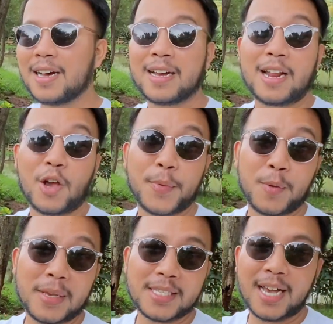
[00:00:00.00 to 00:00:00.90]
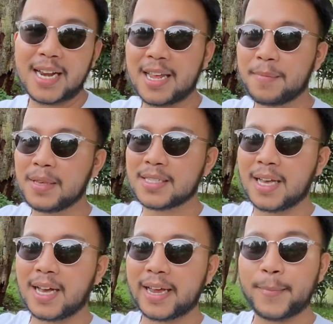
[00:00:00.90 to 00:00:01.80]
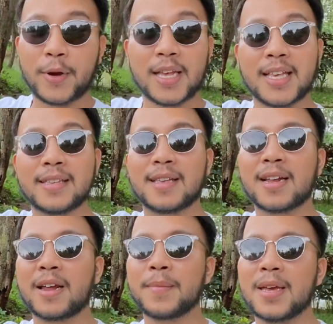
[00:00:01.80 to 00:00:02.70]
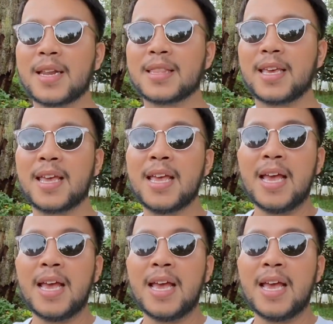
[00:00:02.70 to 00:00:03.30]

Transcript: kedai kopi rumah saya kalian bisa kepoin aja instagramnya nanti